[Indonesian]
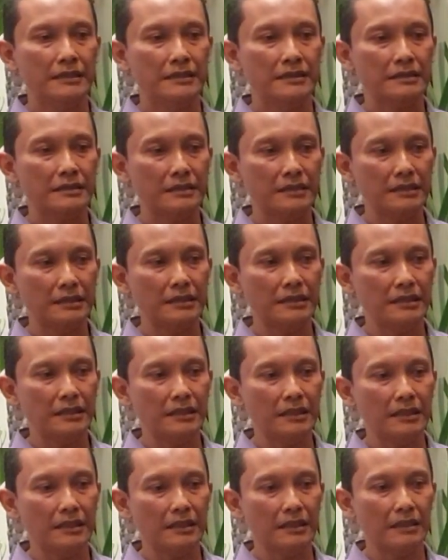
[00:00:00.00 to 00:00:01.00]
si
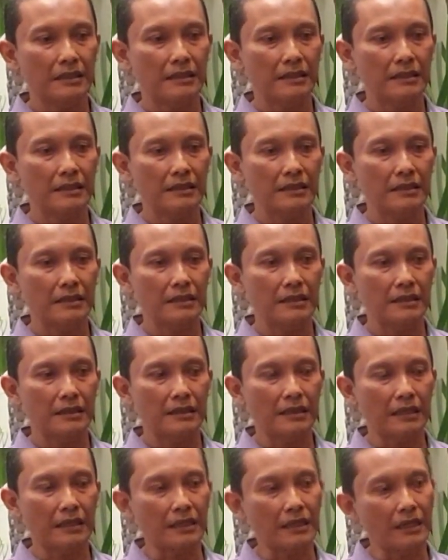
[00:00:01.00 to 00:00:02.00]

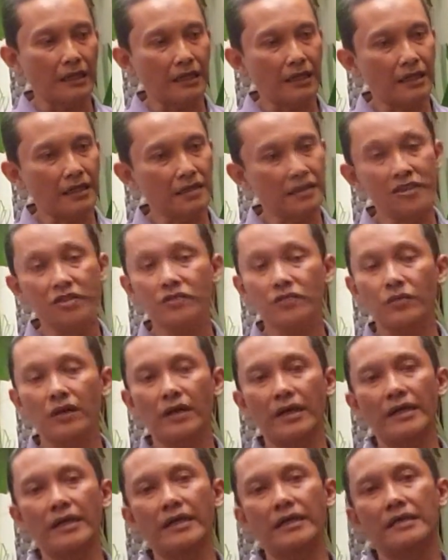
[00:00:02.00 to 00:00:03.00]
katakanlah
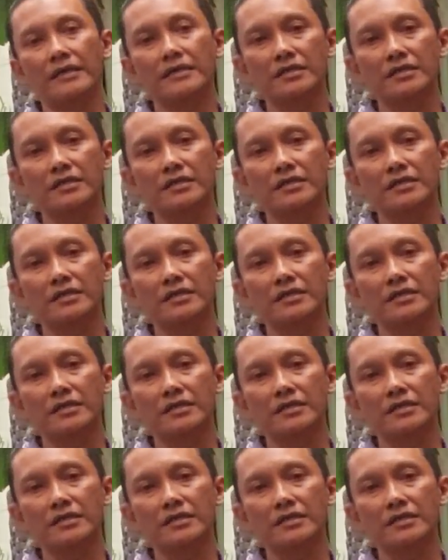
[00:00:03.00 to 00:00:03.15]
siswa ya